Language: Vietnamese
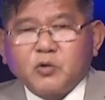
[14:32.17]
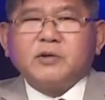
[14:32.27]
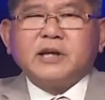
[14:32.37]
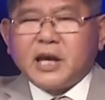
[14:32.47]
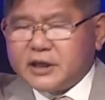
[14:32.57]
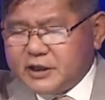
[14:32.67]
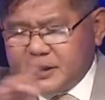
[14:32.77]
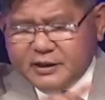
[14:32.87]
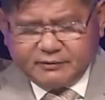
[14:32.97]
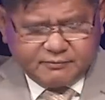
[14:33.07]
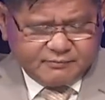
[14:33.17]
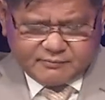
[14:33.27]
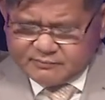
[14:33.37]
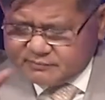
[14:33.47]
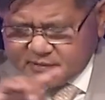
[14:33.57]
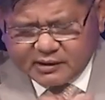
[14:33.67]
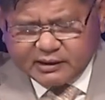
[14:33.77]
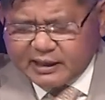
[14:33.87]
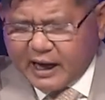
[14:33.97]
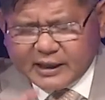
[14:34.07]
quý để ý đi tất
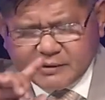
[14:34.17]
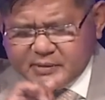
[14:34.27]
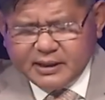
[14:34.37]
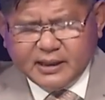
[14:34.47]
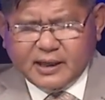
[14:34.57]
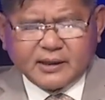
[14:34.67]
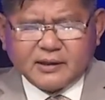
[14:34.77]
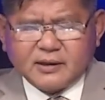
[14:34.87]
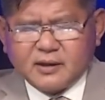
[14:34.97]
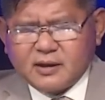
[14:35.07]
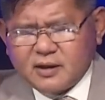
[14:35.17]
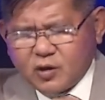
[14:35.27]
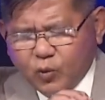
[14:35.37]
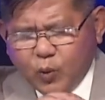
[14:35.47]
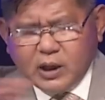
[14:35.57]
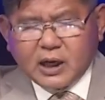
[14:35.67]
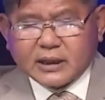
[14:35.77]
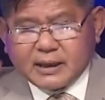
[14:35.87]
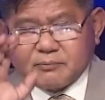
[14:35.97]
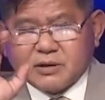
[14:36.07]
cả nước mỹ này quyền
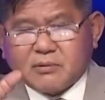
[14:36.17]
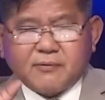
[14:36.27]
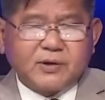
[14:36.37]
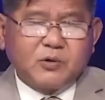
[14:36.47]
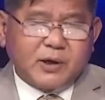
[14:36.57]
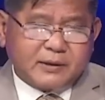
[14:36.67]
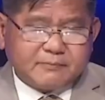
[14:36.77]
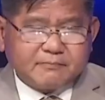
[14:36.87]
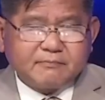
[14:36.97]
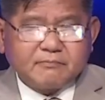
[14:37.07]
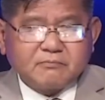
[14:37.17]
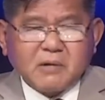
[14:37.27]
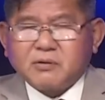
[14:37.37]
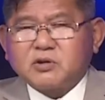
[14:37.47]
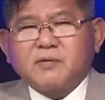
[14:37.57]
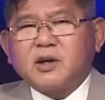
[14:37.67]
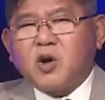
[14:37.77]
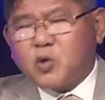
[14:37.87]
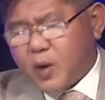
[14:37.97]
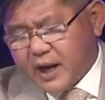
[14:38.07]
lực nằm trong lá phiếu hết bởi vì tôi vẫn
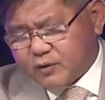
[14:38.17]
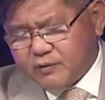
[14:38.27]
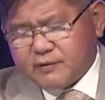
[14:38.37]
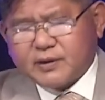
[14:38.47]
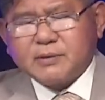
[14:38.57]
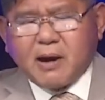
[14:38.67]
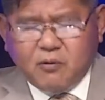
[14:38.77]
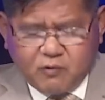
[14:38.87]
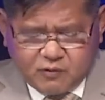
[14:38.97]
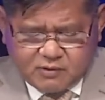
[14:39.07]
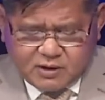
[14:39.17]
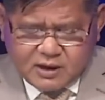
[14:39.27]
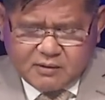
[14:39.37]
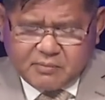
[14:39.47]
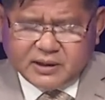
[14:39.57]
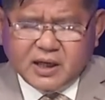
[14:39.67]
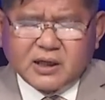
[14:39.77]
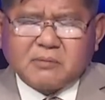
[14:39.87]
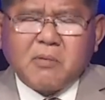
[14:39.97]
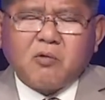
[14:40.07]
nói hoài quý vị phải đi bầu mà nhớ
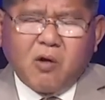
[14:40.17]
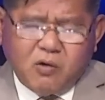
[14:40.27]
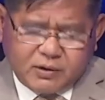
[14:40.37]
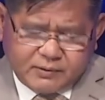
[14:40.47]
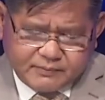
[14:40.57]
đừng bầu lộn